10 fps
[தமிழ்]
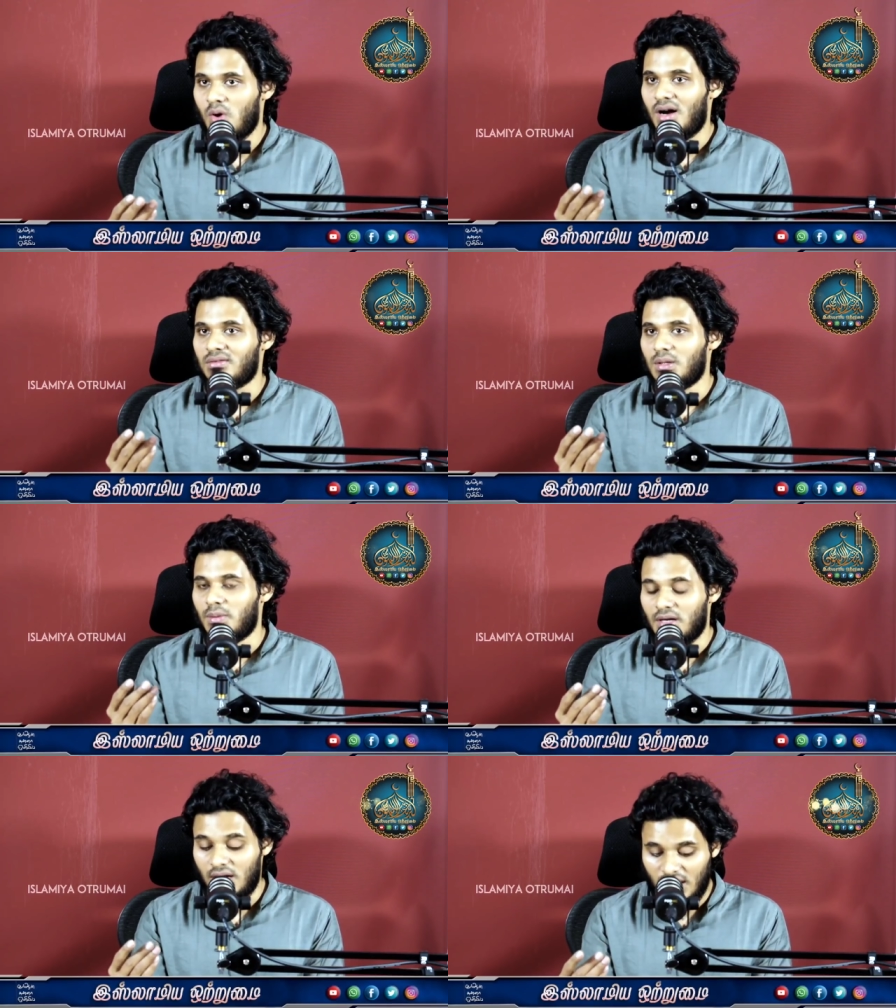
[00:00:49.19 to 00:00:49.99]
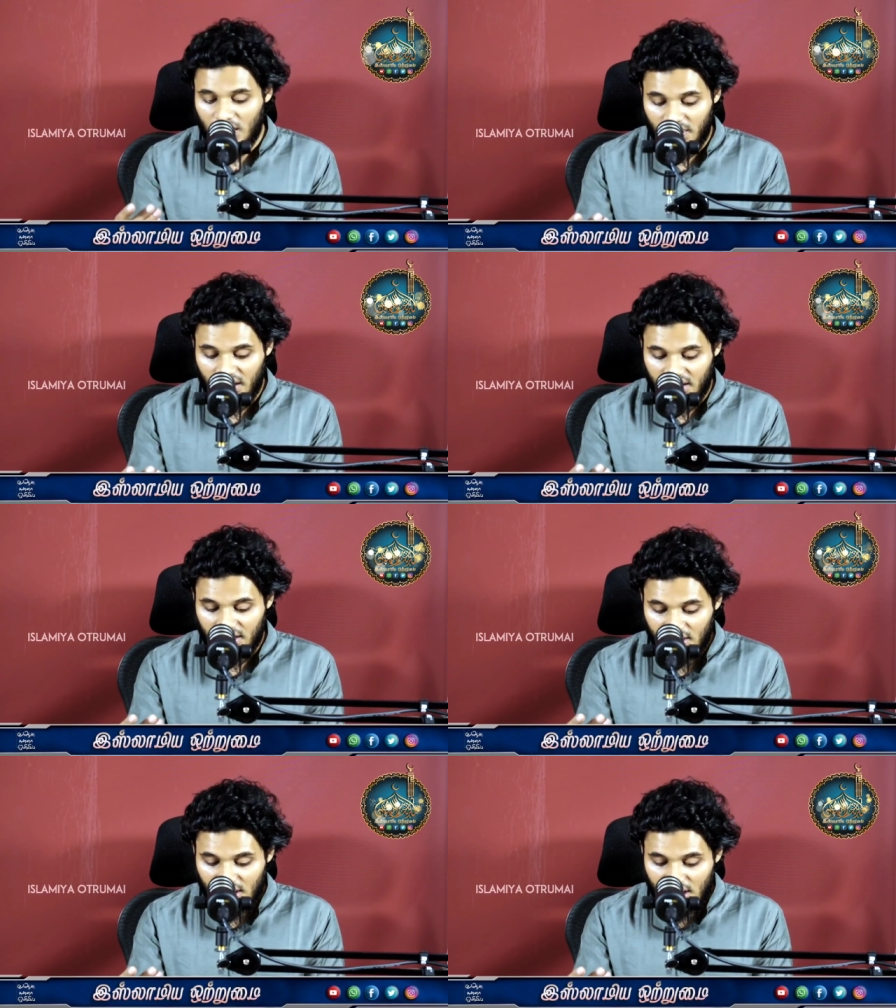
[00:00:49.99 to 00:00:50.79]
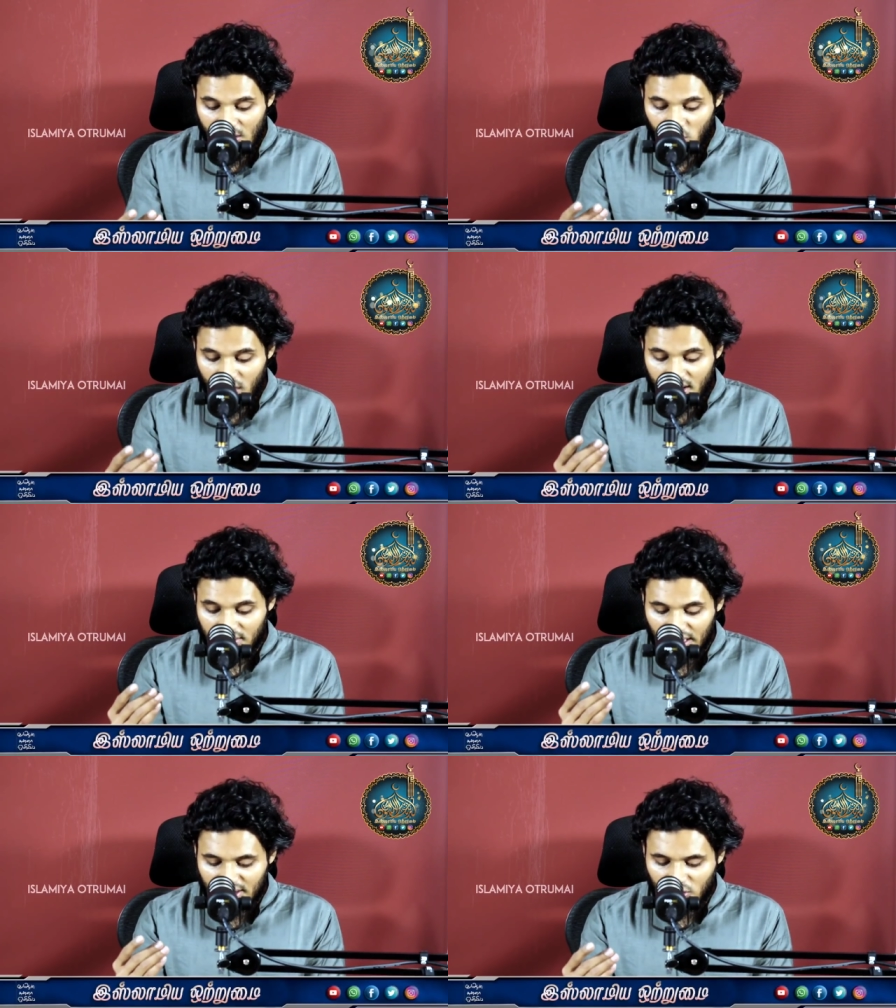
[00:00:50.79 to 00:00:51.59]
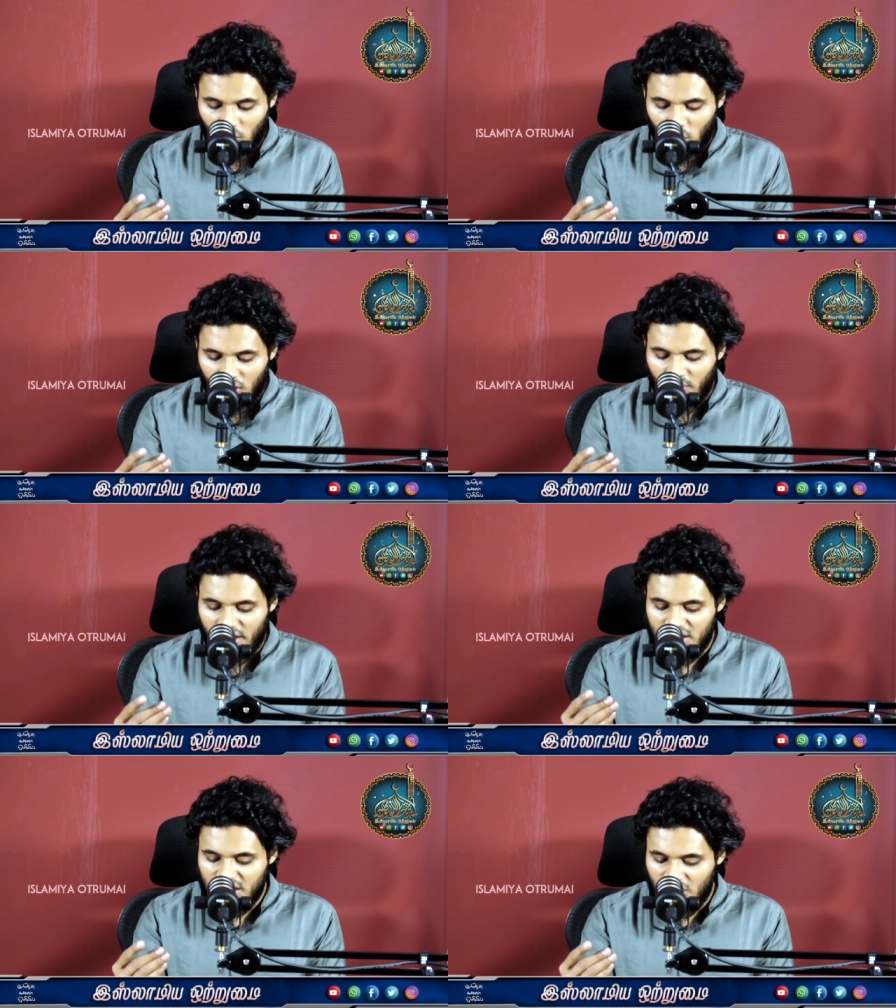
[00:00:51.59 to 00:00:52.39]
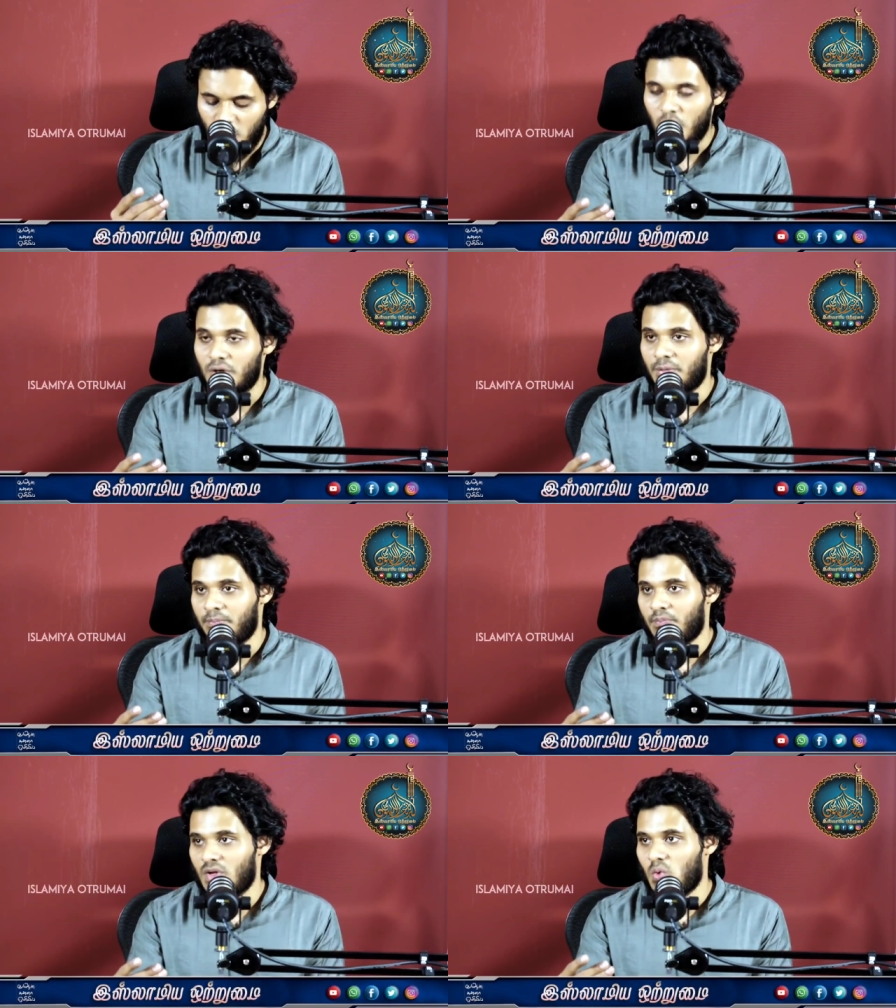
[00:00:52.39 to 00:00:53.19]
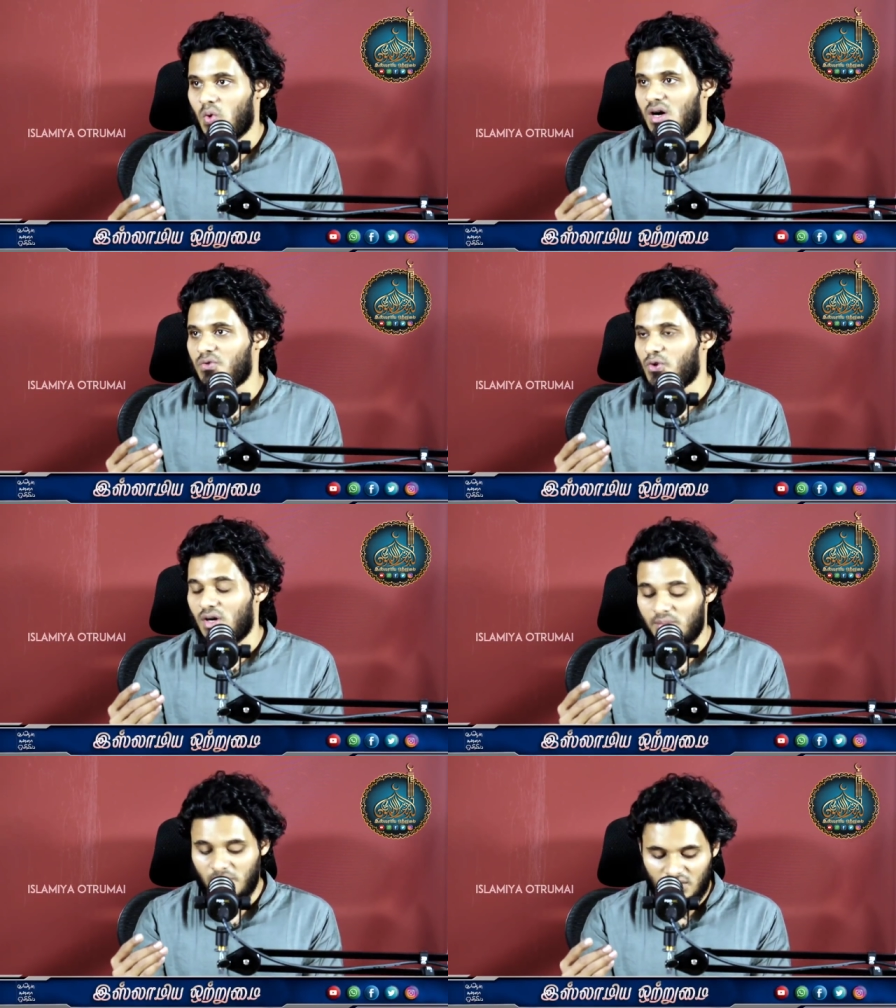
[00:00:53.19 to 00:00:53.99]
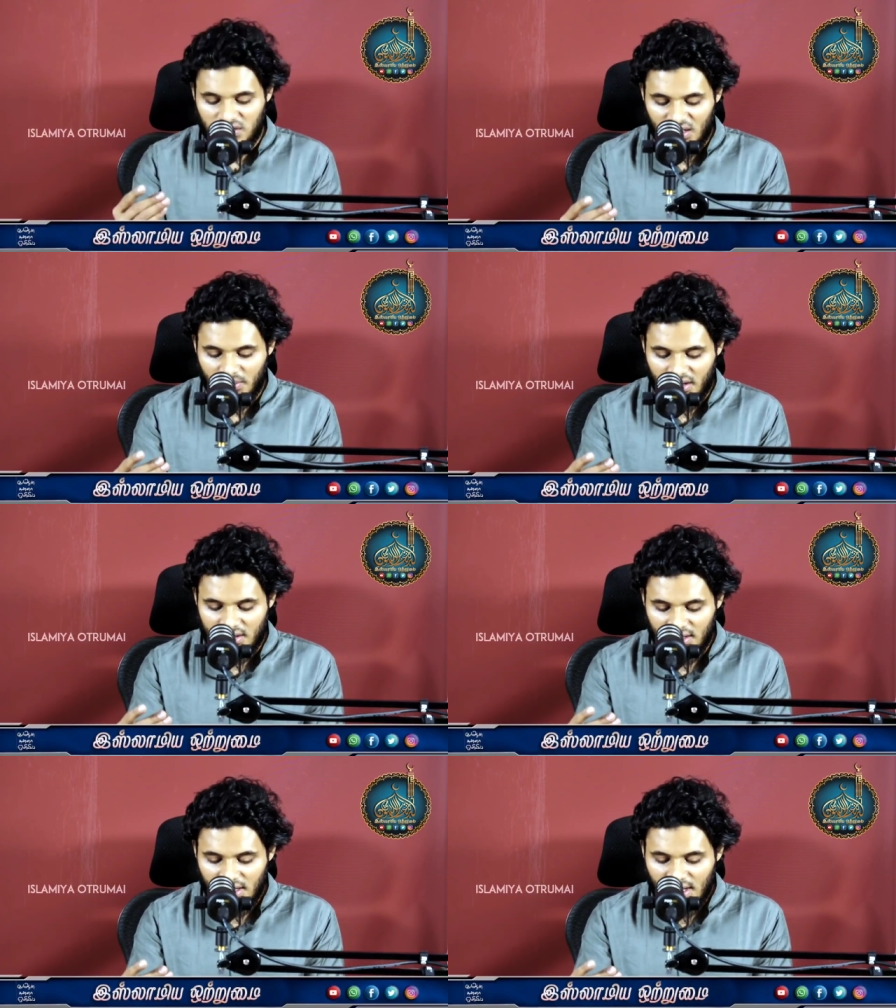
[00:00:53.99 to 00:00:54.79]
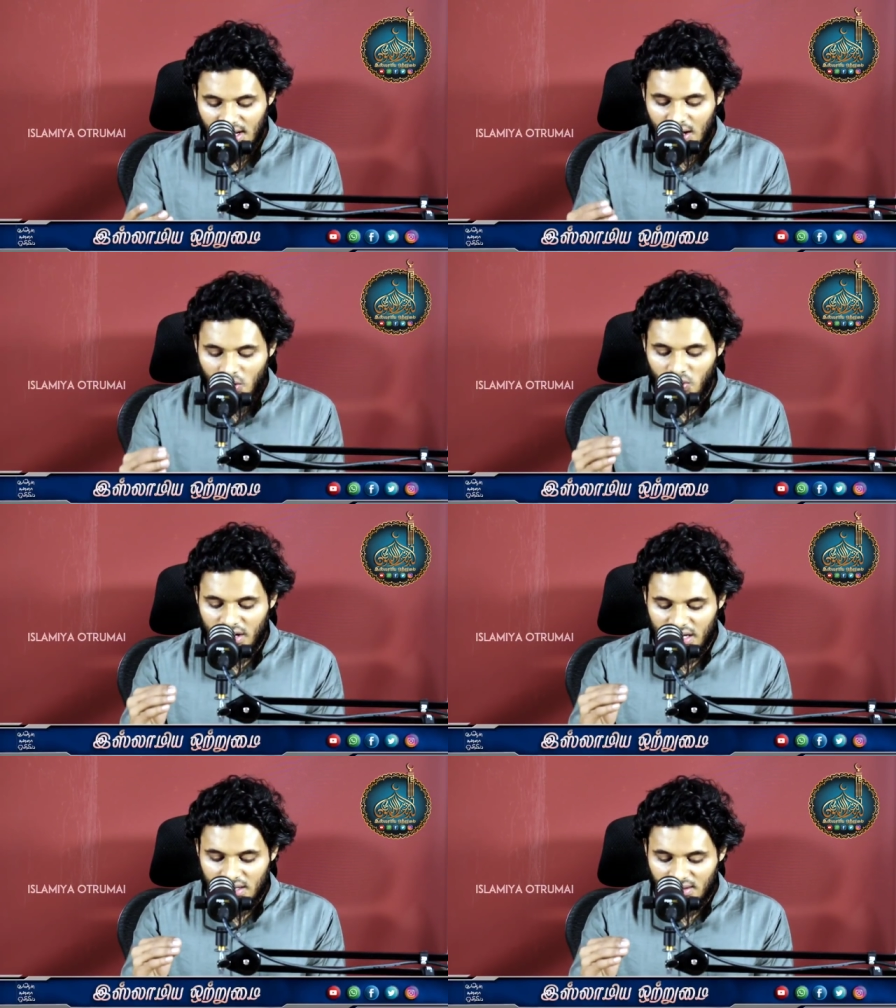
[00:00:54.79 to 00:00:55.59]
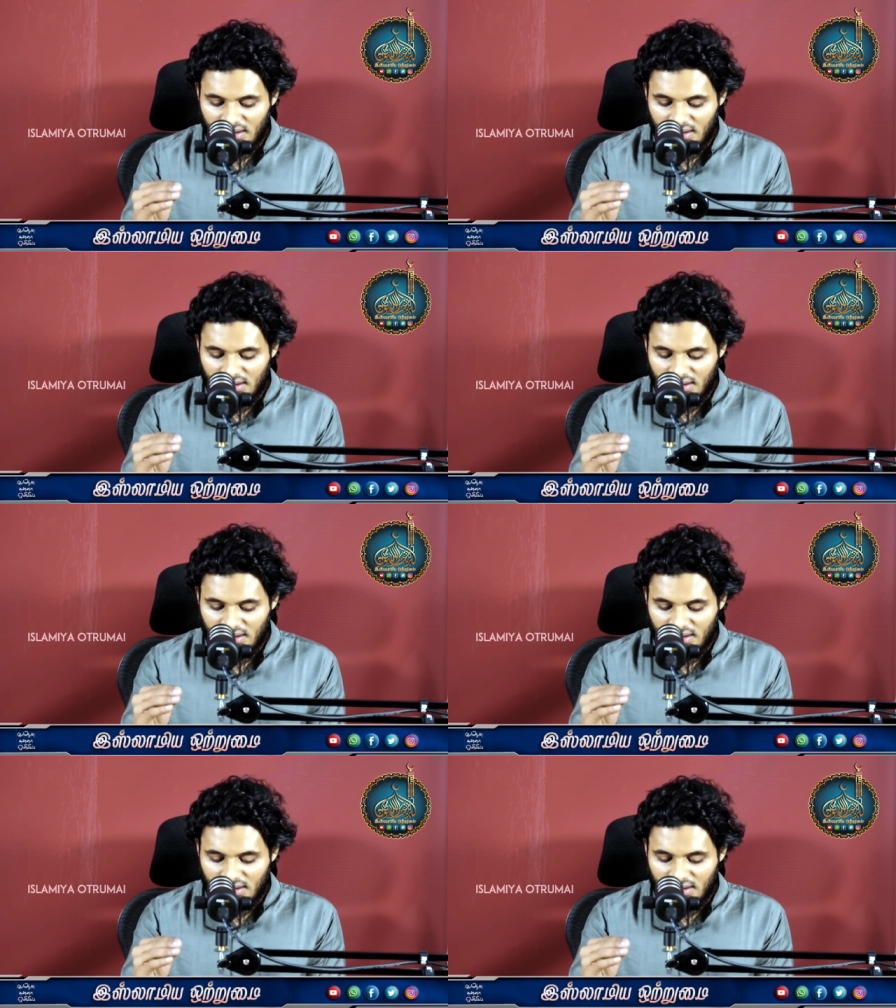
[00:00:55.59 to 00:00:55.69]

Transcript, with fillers: வாத்திமன் ஹரமக் உனக்கு தடுத்து கொண்டவனுக்கு நீ கொடு வஃபு அம்மன் வலமக் உன்னை